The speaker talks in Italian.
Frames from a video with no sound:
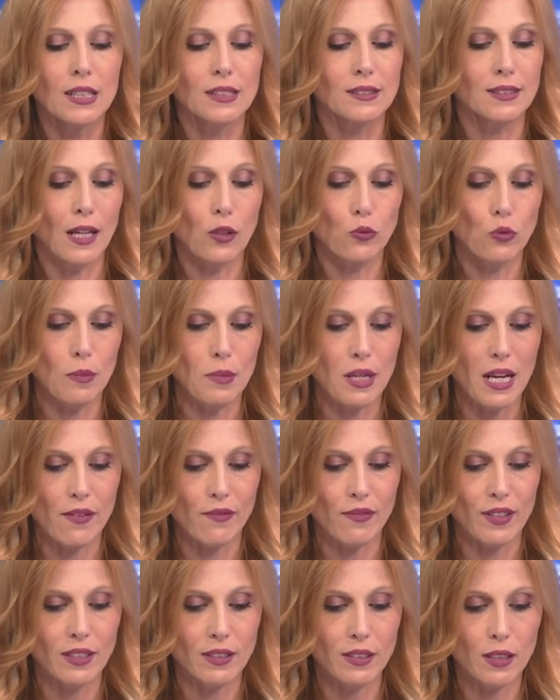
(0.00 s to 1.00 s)
del
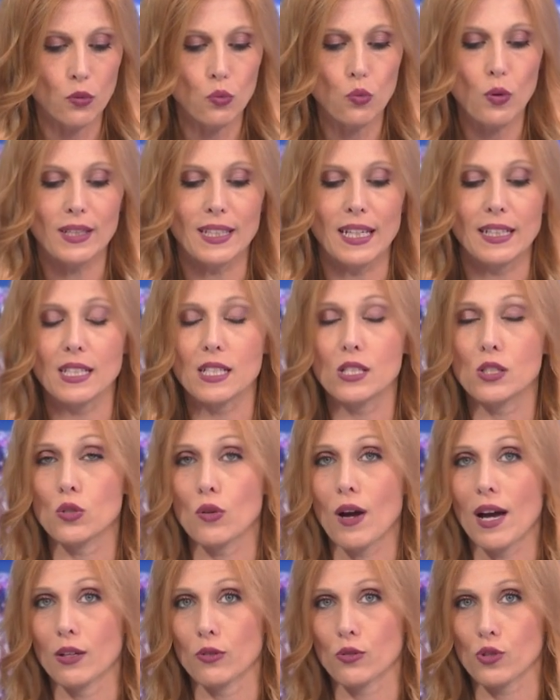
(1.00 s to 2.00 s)
2022, da
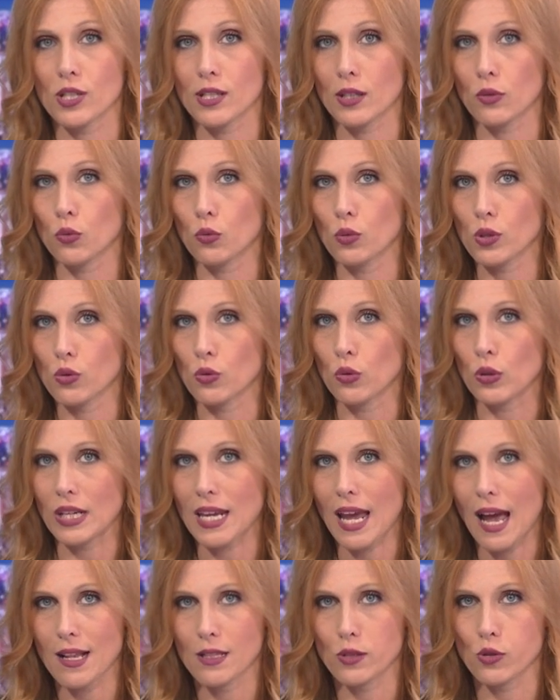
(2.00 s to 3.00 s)
inizio anno c'è stato questo
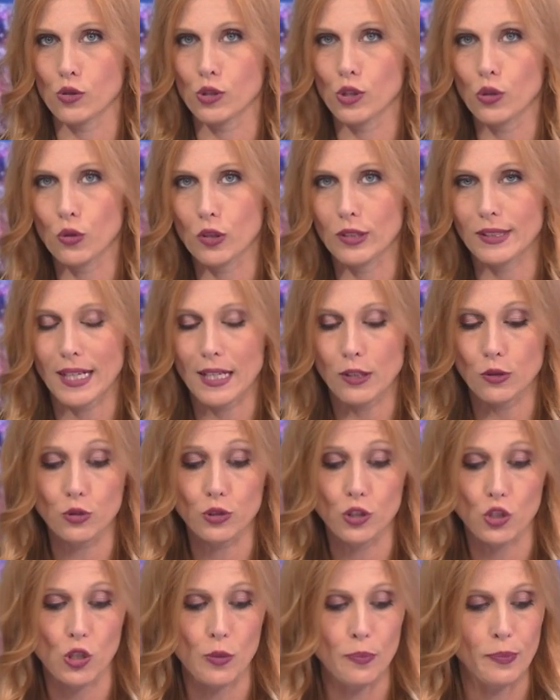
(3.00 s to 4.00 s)
rialzo di oltre il
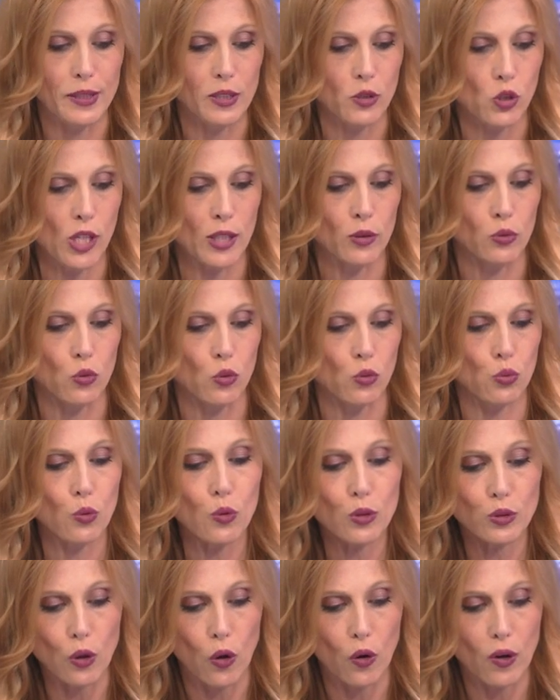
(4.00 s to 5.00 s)
12%
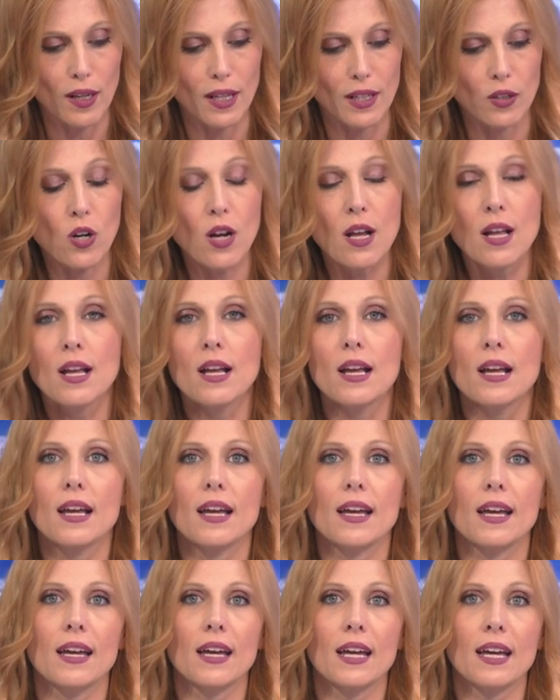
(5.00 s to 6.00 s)
sul dollaro,
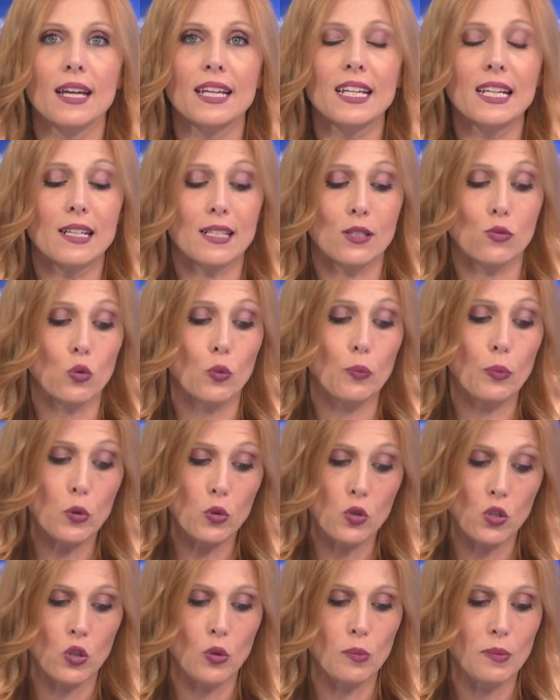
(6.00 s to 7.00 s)
eh, il
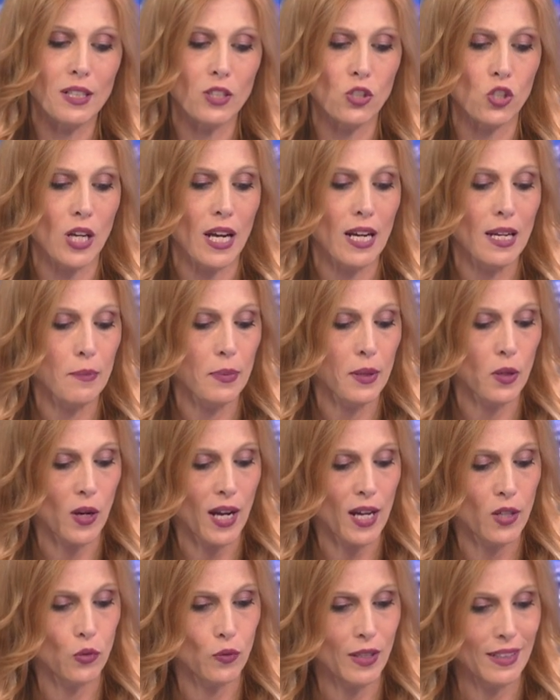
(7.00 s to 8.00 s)
surplus commerciale però
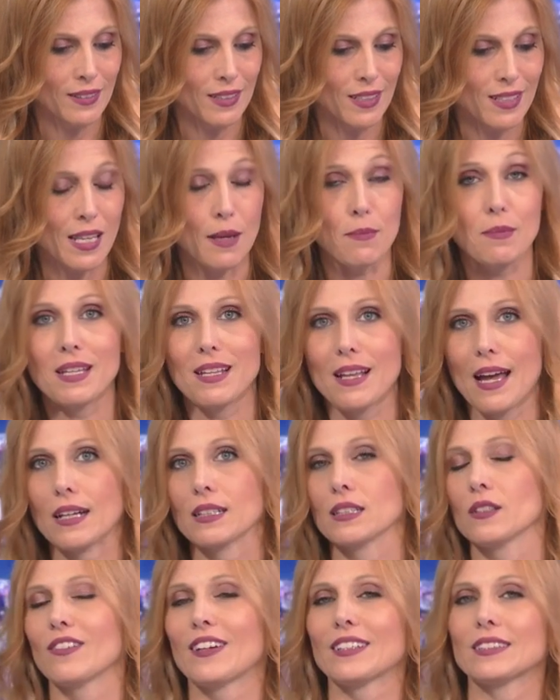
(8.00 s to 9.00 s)
è a 96
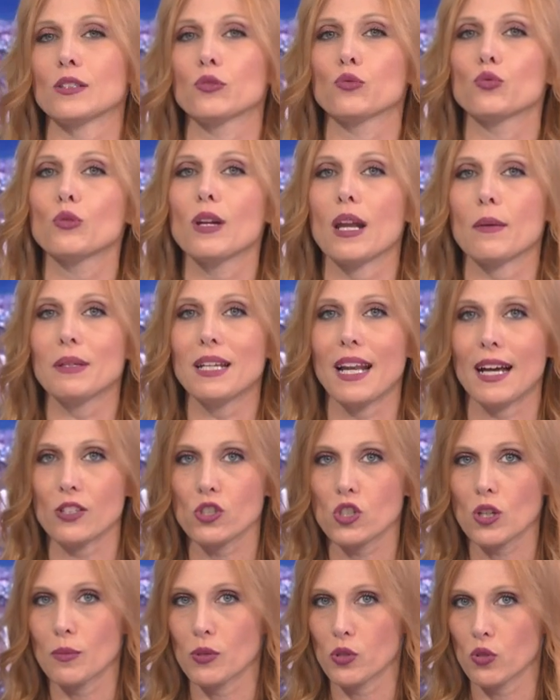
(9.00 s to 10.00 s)
miliardi, infatti sulla
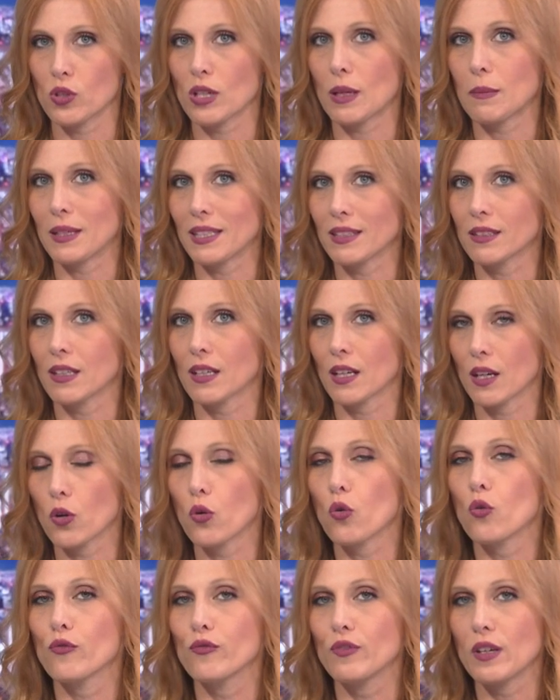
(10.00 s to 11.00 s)
bilancia bisogna
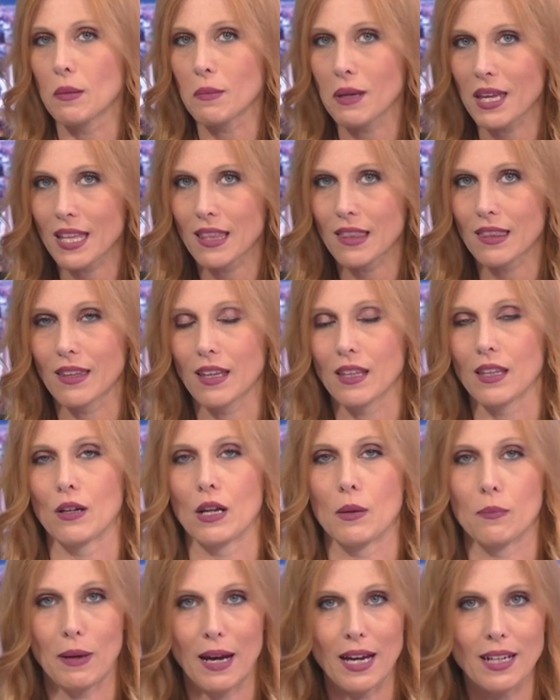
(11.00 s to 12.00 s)
mettere ovviamente da
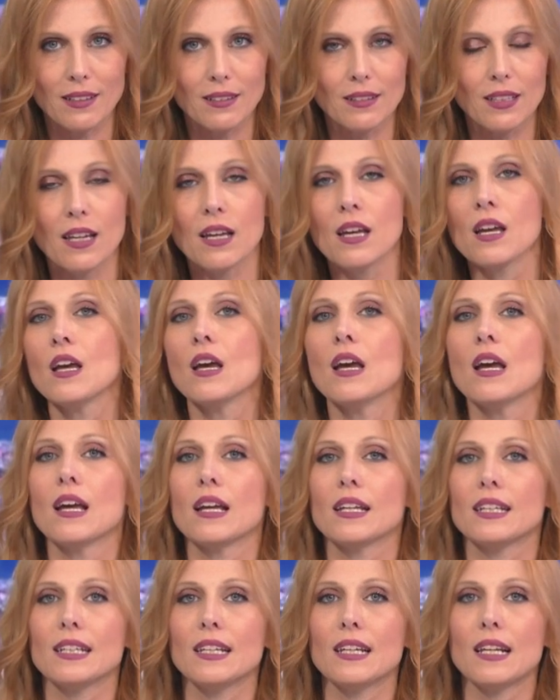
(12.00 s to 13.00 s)
una parte
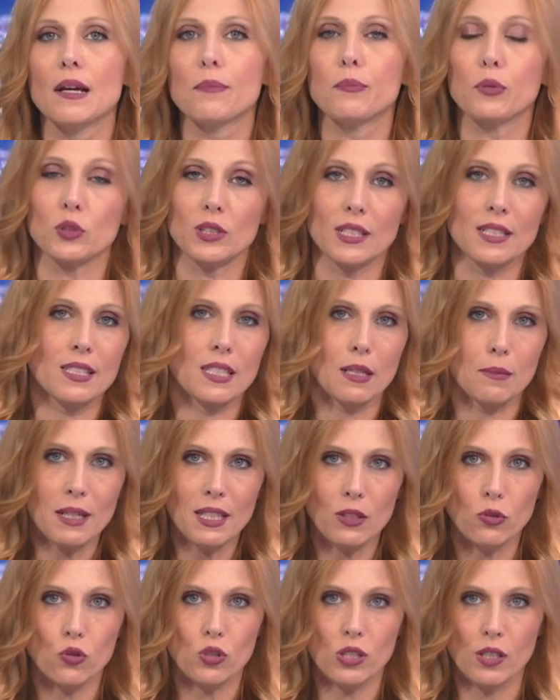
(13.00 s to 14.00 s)
il
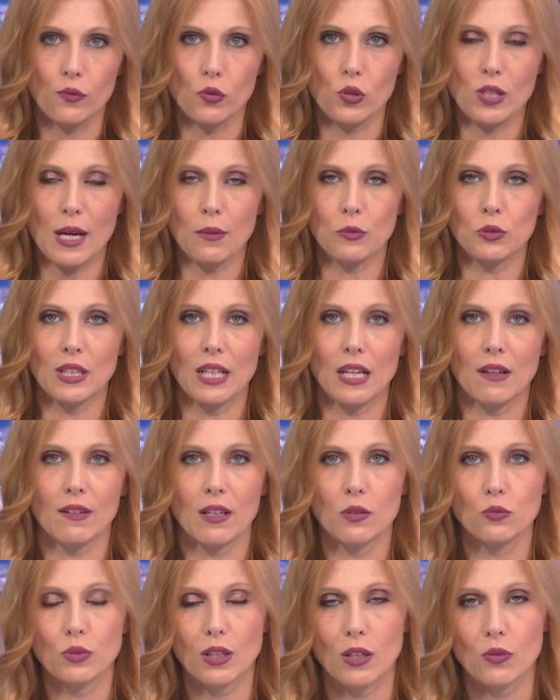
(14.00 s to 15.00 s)
potenziamento se vogliamo della
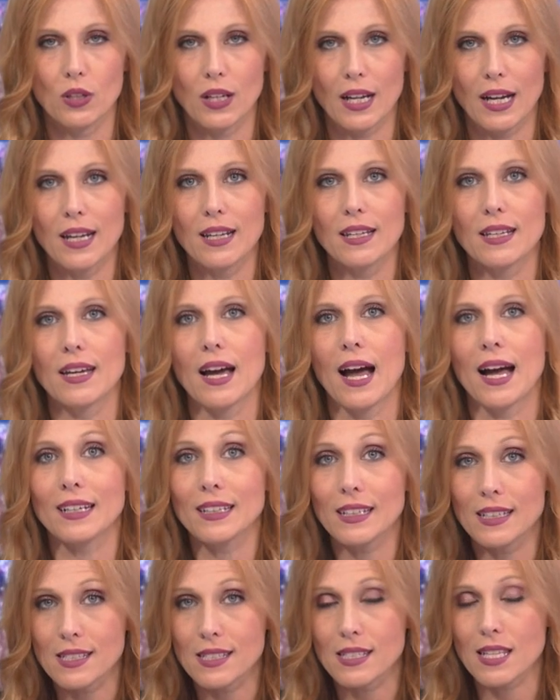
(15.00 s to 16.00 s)
valuta locale
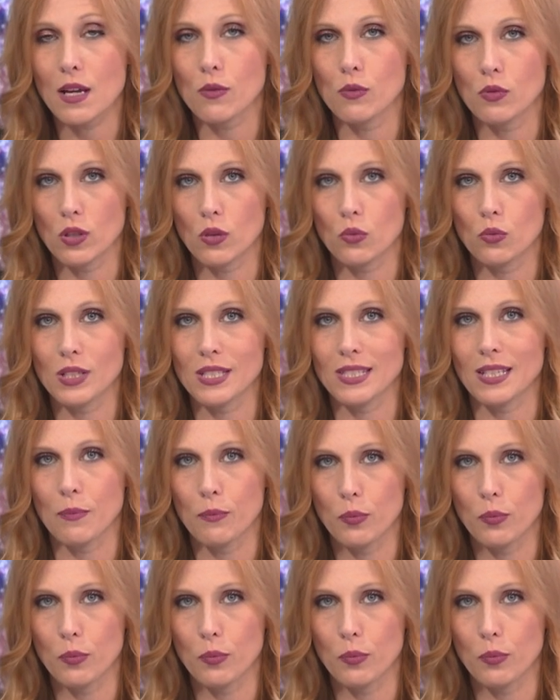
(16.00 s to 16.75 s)
anche in seguito a queste